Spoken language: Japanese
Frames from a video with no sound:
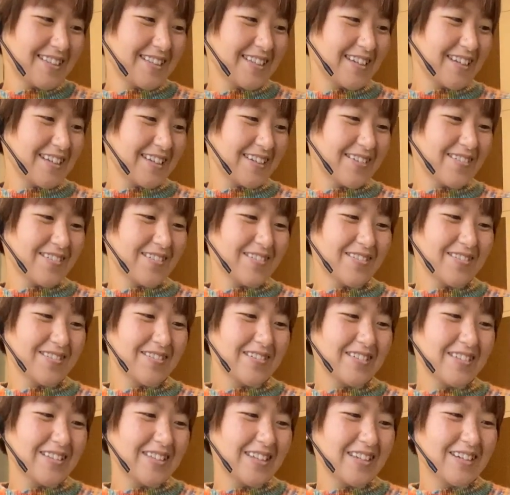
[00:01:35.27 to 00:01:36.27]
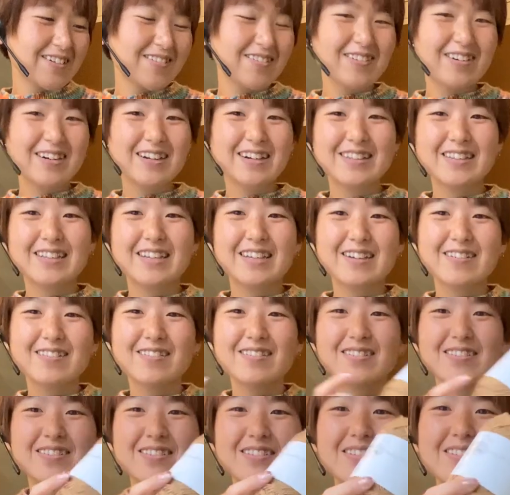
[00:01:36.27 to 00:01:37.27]
で色がねこ
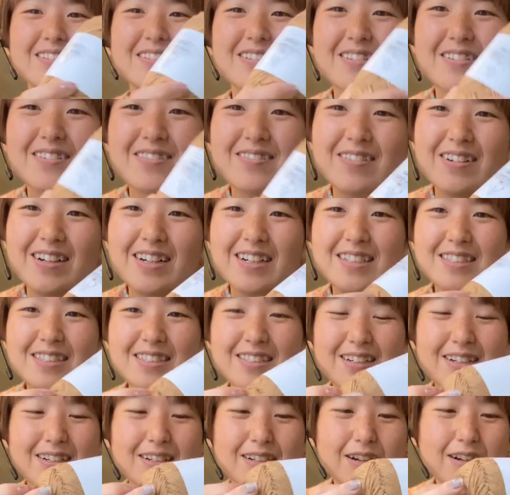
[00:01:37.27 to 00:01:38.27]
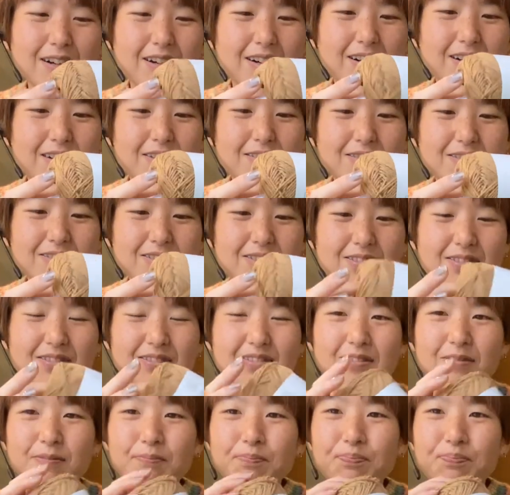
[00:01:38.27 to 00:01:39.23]
れお母さんがこの